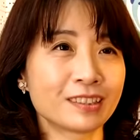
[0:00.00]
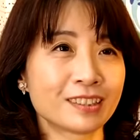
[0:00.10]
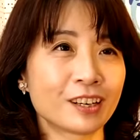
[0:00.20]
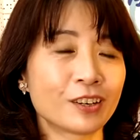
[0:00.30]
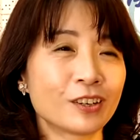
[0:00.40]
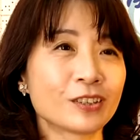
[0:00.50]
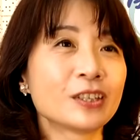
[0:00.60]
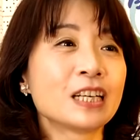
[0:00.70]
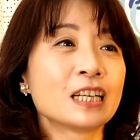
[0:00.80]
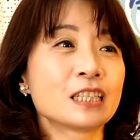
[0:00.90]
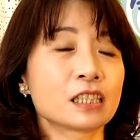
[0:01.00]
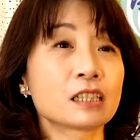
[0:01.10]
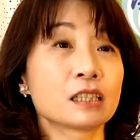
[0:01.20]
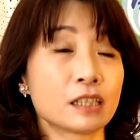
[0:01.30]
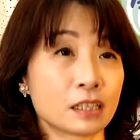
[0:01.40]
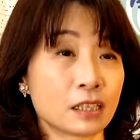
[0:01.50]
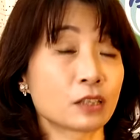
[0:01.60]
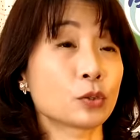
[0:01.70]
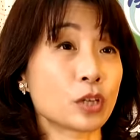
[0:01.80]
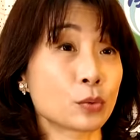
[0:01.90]
然后这个也
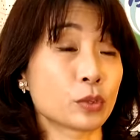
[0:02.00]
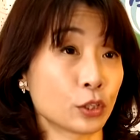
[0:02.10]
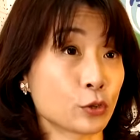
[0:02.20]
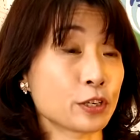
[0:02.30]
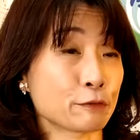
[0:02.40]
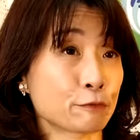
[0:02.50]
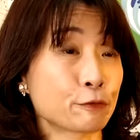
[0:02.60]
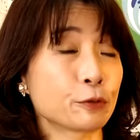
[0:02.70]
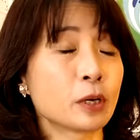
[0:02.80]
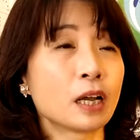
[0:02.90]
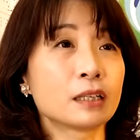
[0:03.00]
能够让我能够应付。